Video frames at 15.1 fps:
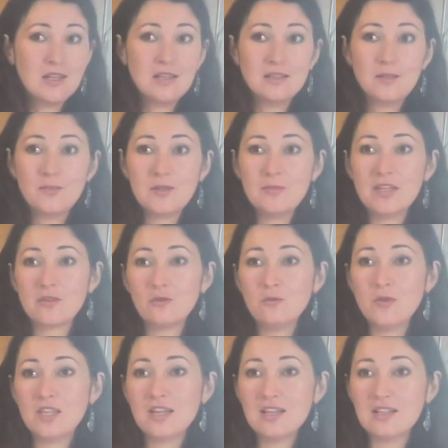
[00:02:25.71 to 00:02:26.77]
Например, у
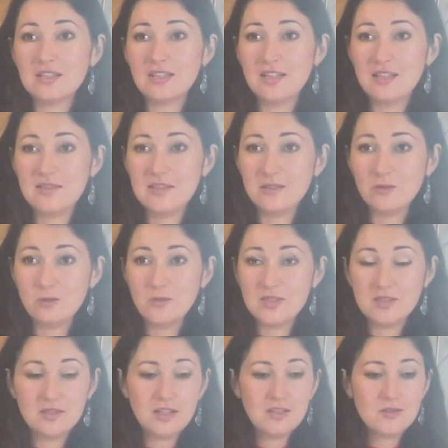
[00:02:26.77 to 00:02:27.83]
меня, когда я делаю
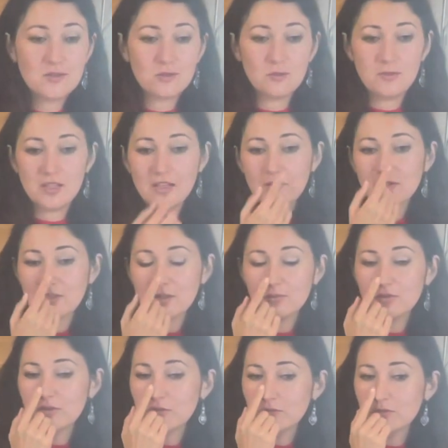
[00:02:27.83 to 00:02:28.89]
медитацию, у меня вот как
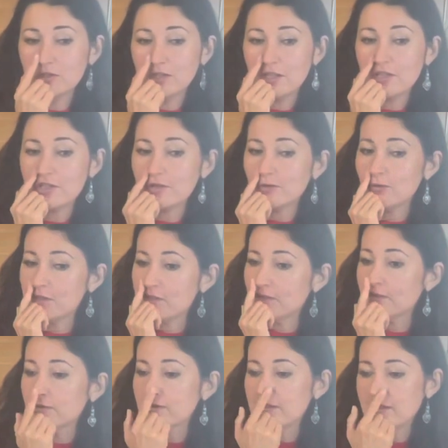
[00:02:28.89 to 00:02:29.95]
будто кто-то щекотит
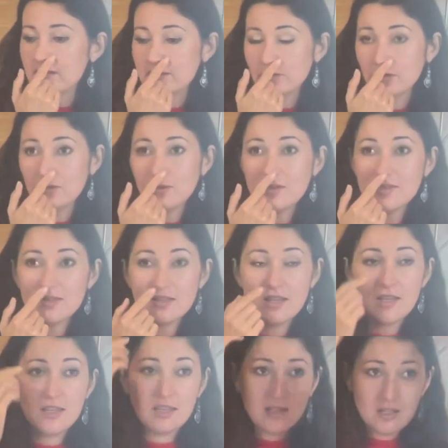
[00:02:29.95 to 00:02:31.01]
вот здесь вот нос
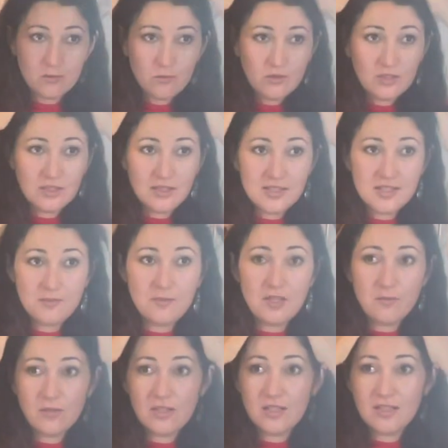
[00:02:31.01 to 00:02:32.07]
и как будто гладит меня
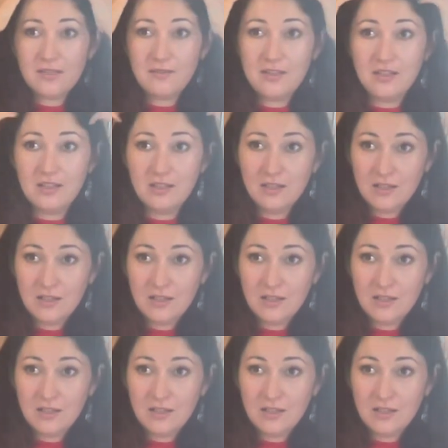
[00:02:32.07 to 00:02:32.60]
по голове.